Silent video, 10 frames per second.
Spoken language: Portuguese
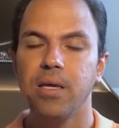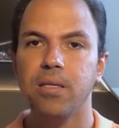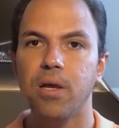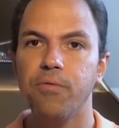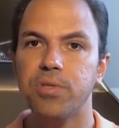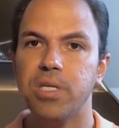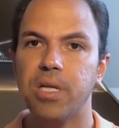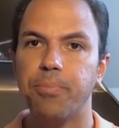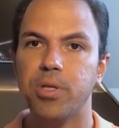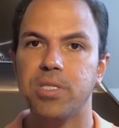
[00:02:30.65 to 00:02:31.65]
Então
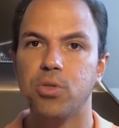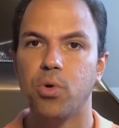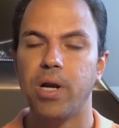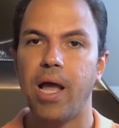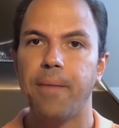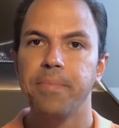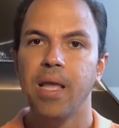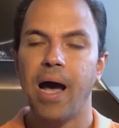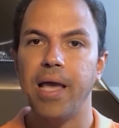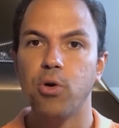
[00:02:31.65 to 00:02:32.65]
você já pode se tornar
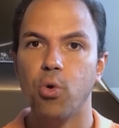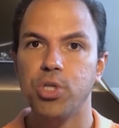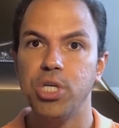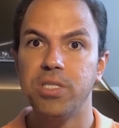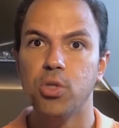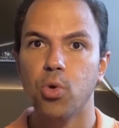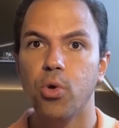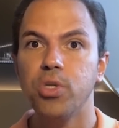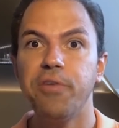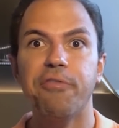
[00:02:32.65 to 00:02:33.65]
aí cotista e
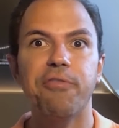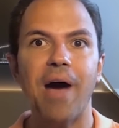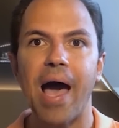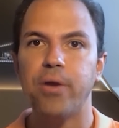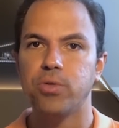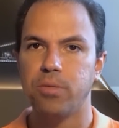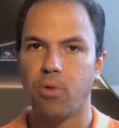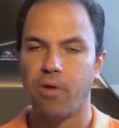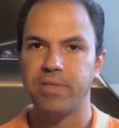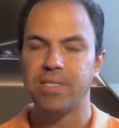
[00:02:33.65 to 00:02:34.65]
dono de vários
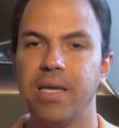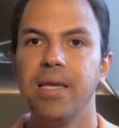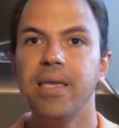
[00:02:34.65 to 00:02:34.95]
imóveis.